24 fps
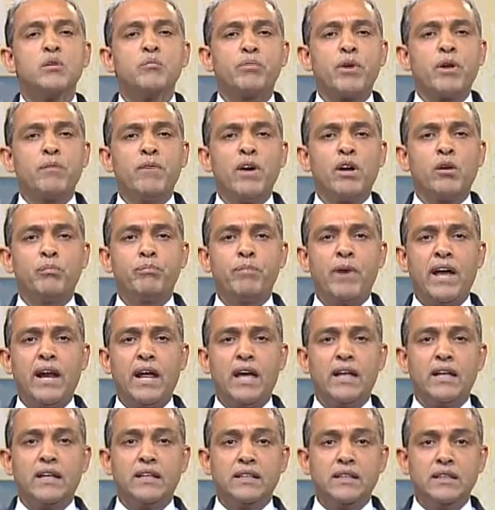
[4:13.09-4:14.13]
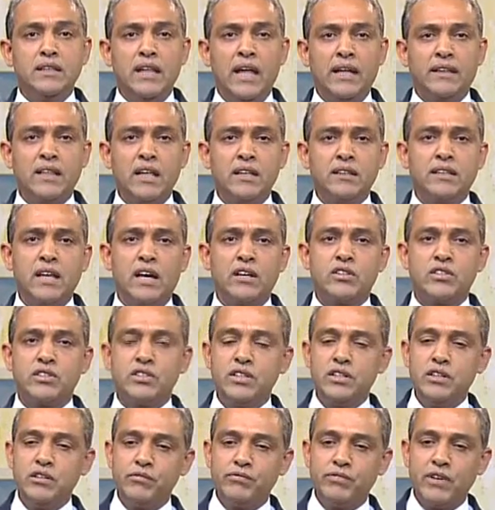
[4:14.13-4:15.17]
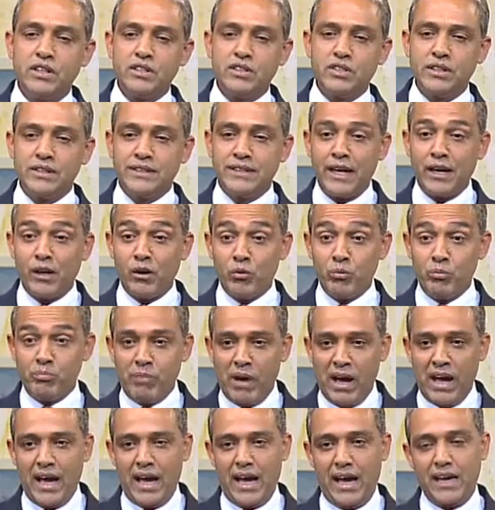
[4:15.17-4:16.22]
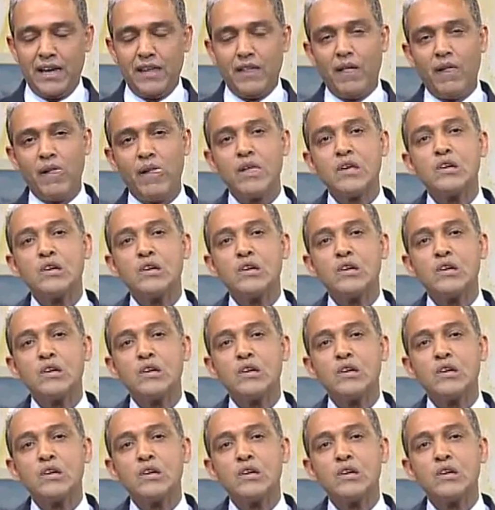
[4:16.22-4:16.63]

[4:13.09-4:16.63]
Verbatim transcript: primeiro para na tentativa de derrubar